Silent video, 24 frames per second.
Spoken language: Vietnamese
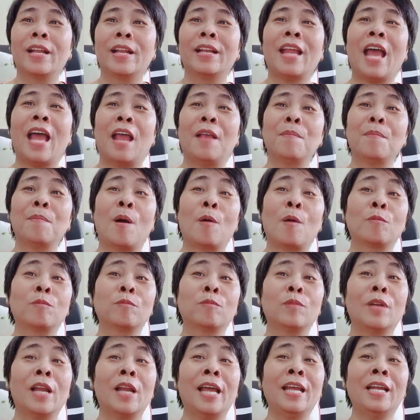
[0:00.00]
để
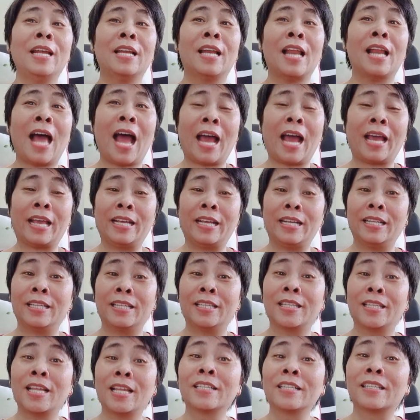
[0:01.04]
mong lấy lại
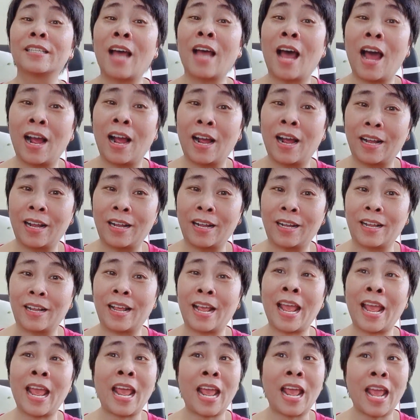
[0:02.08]
tinh thần
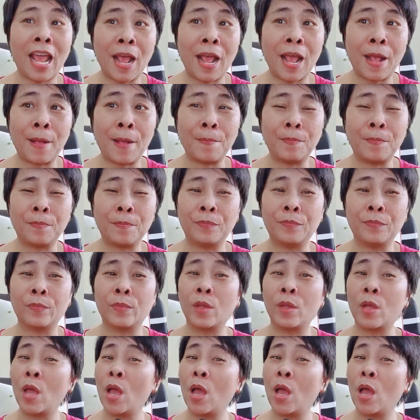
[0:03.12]
nghe em